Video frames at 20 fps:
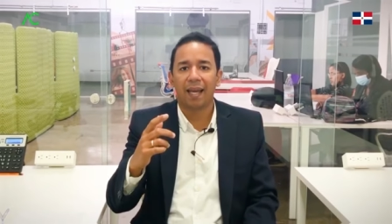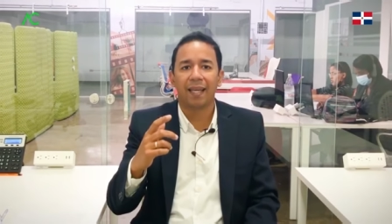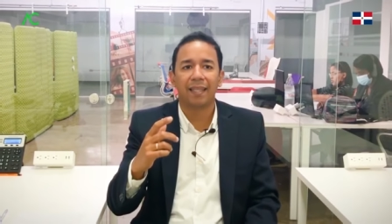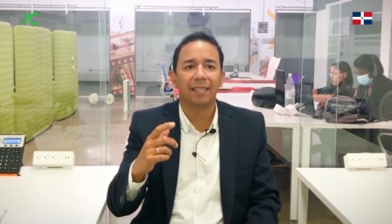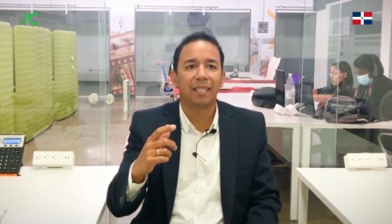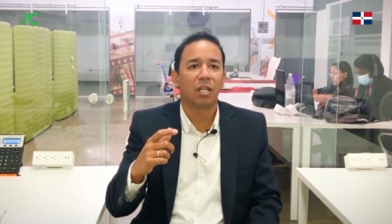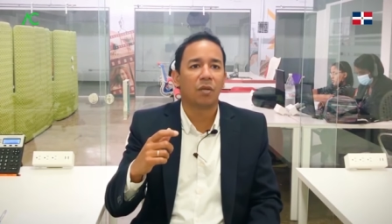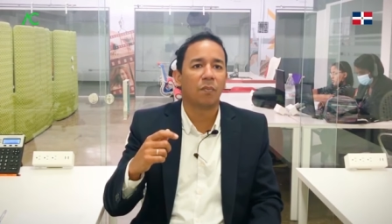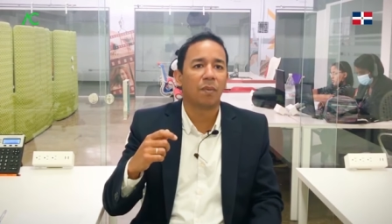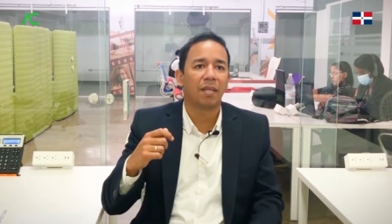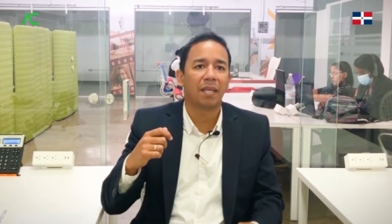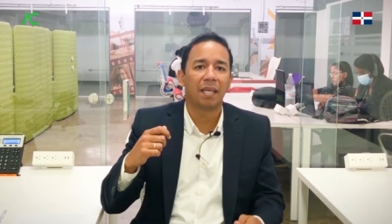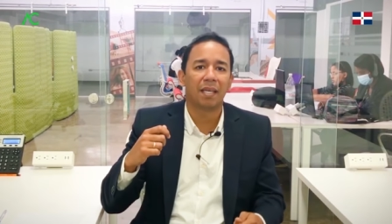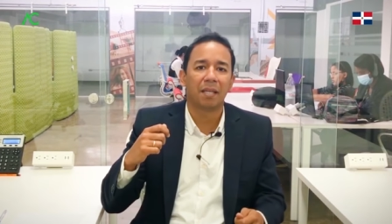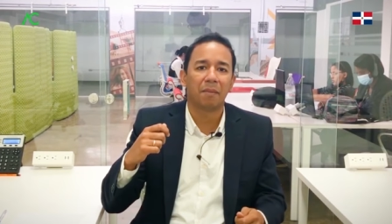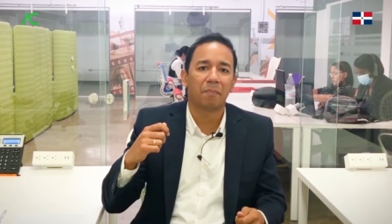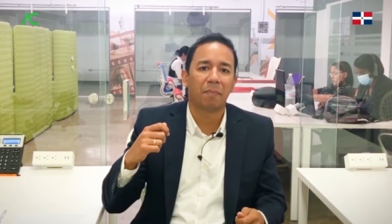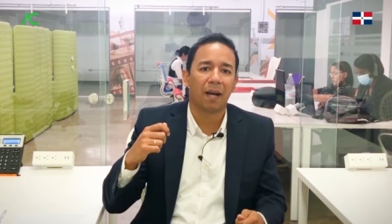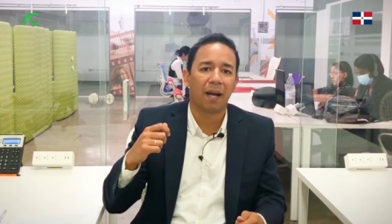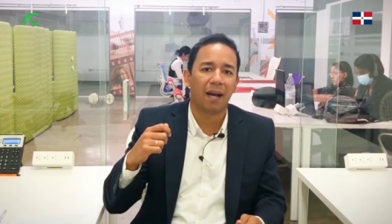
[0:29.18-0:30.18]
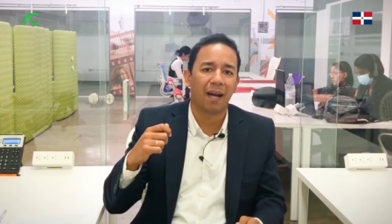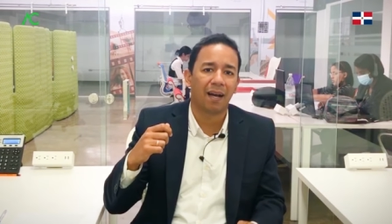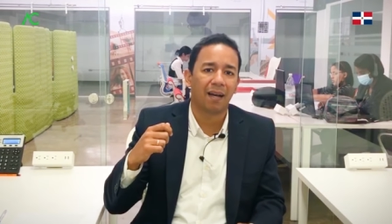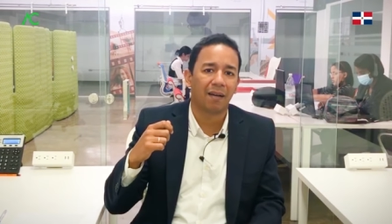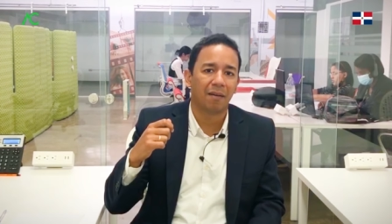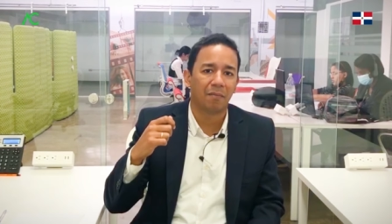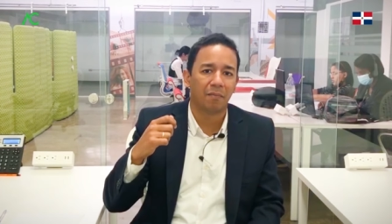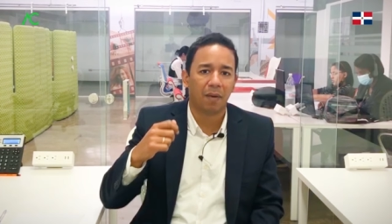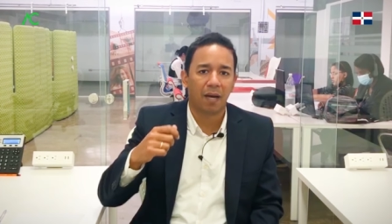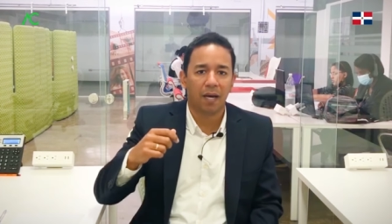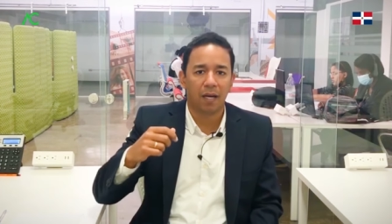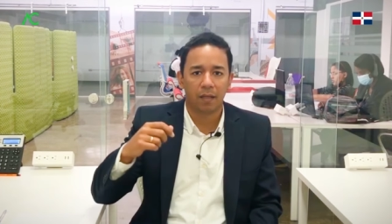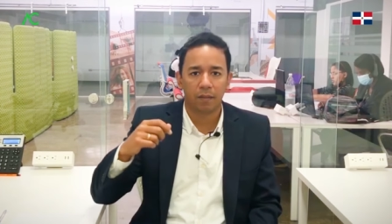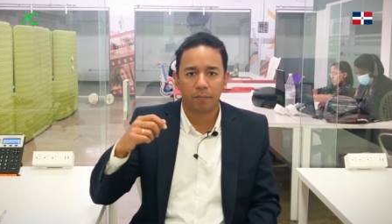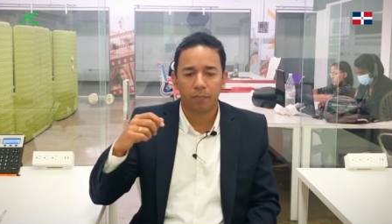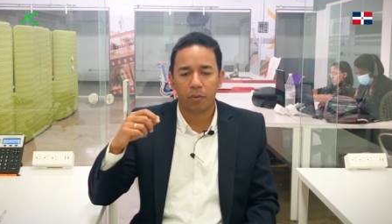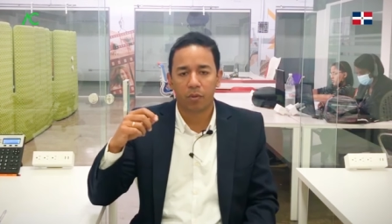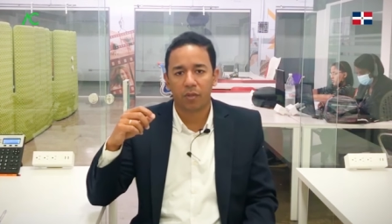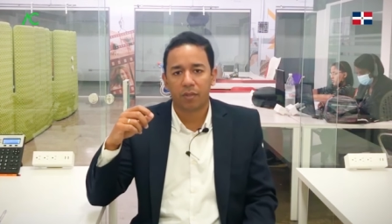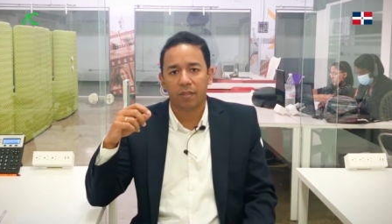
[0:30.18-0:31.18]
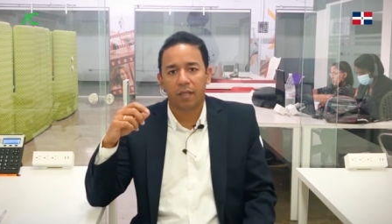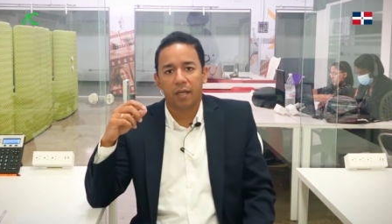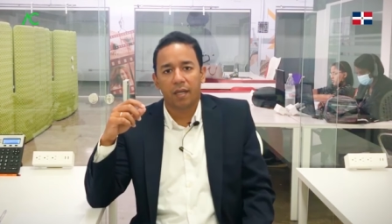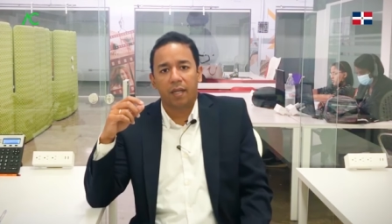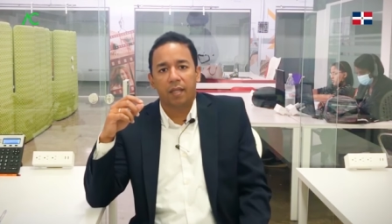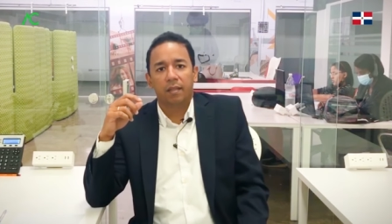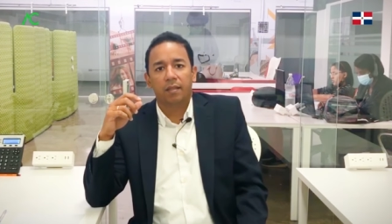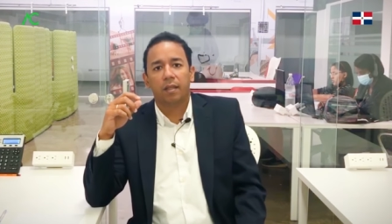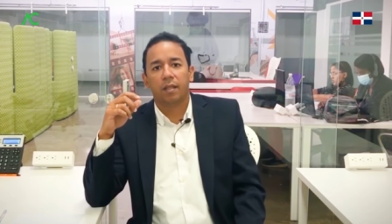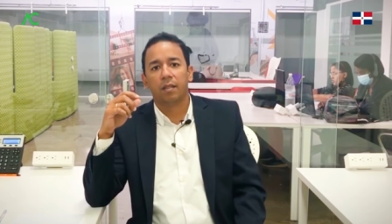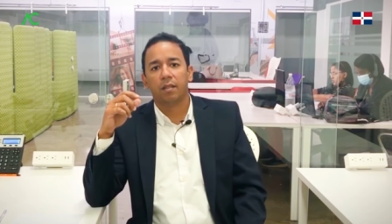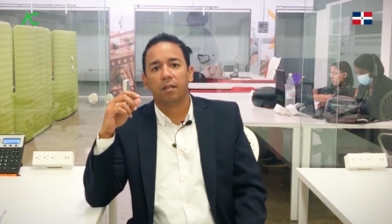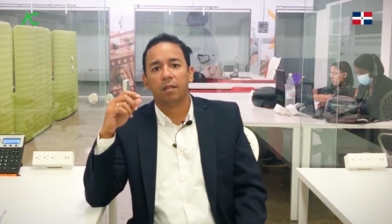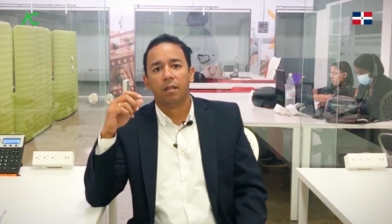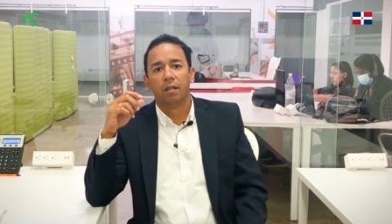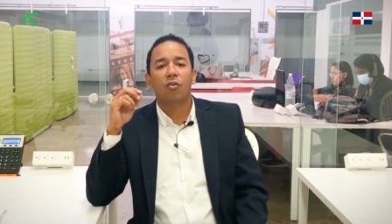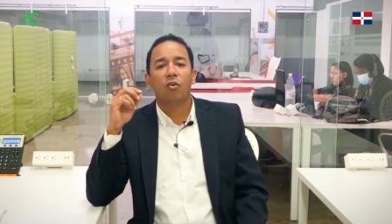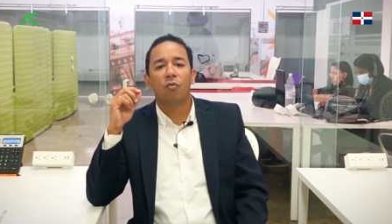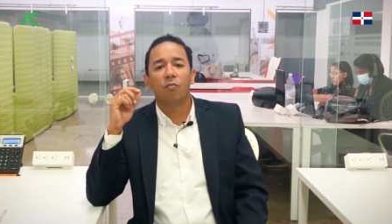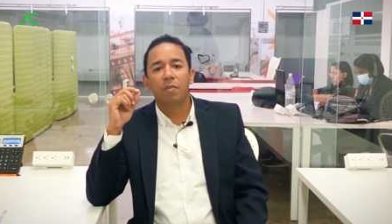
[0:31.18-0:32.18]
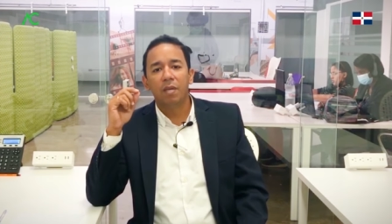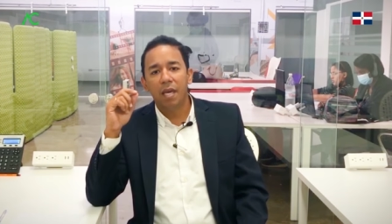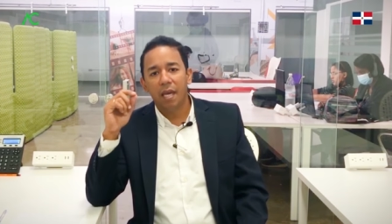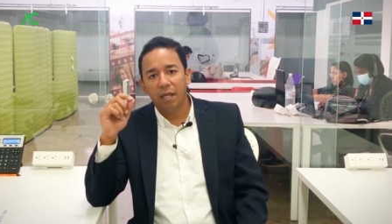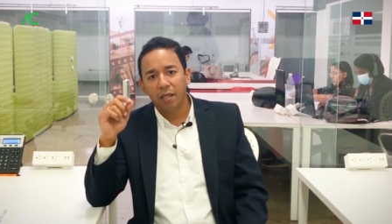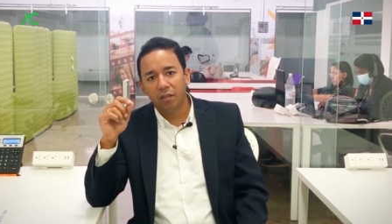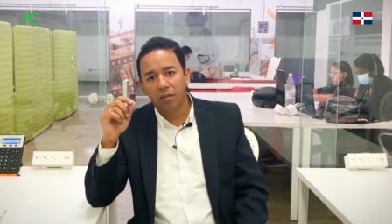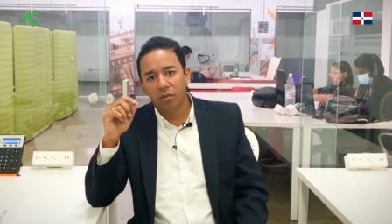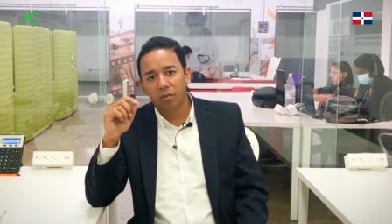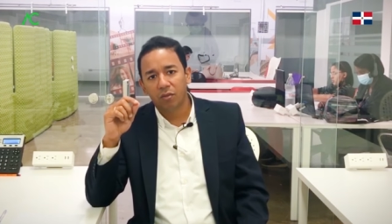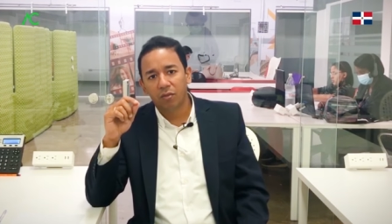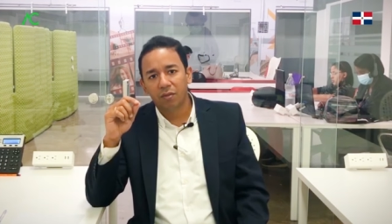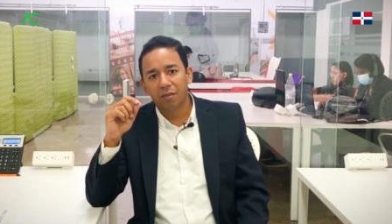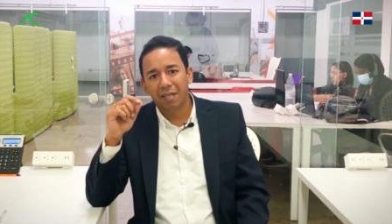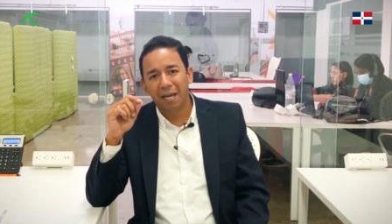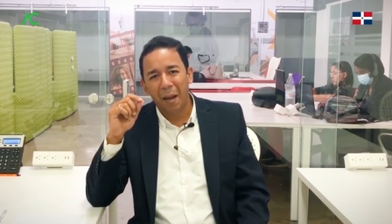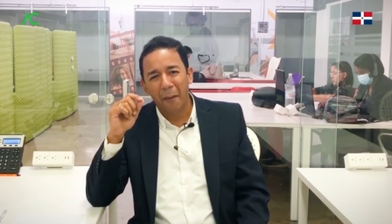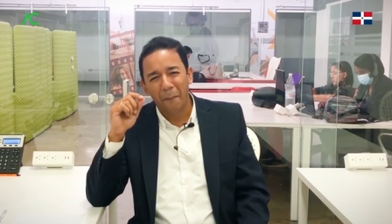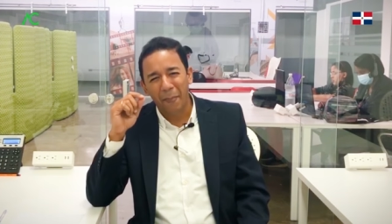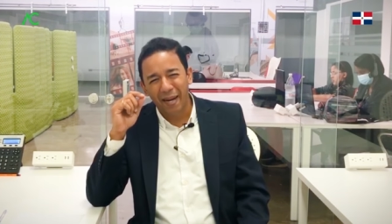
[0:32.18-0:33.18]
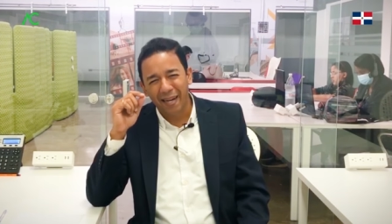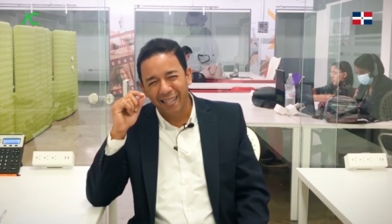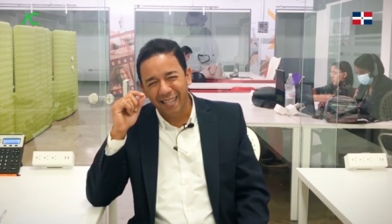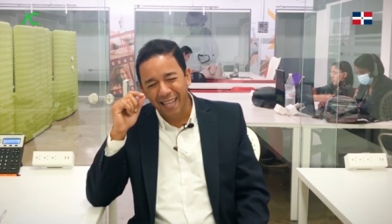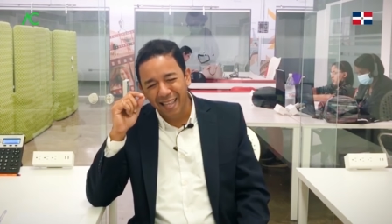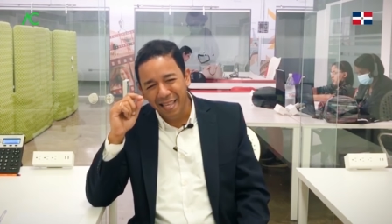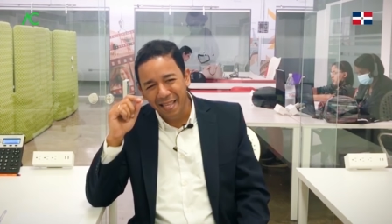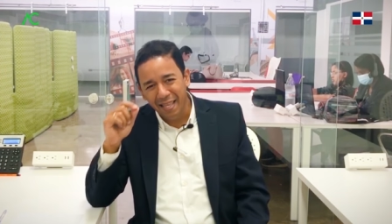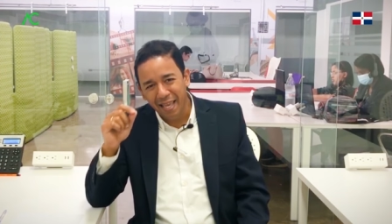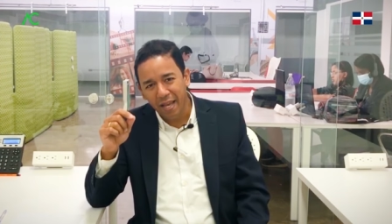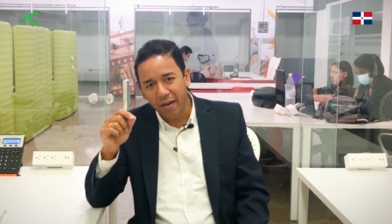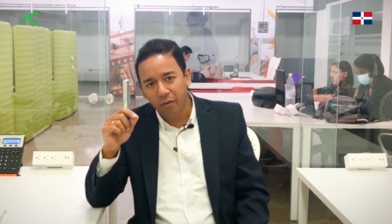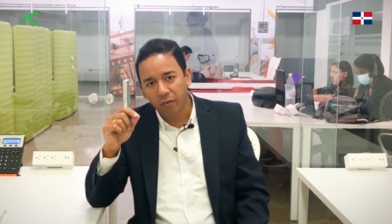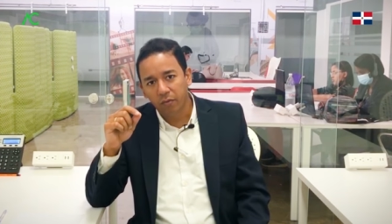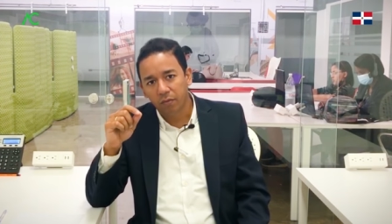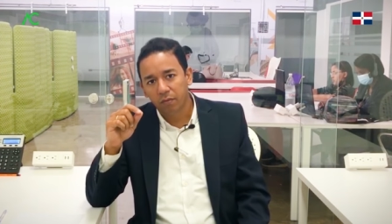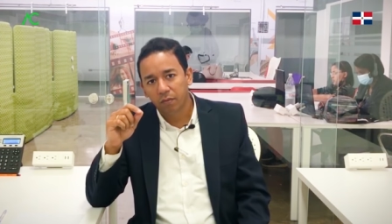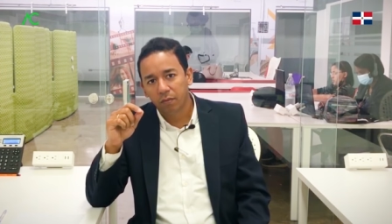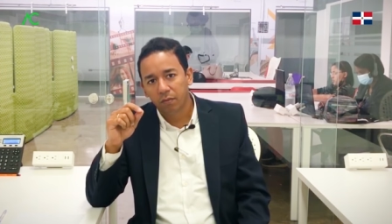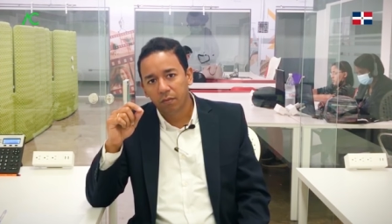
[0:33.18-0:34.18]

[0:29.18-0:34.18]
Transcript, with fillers: ya la gente no me quiere pagar más por esa renta. Y comienzo a perder dinero.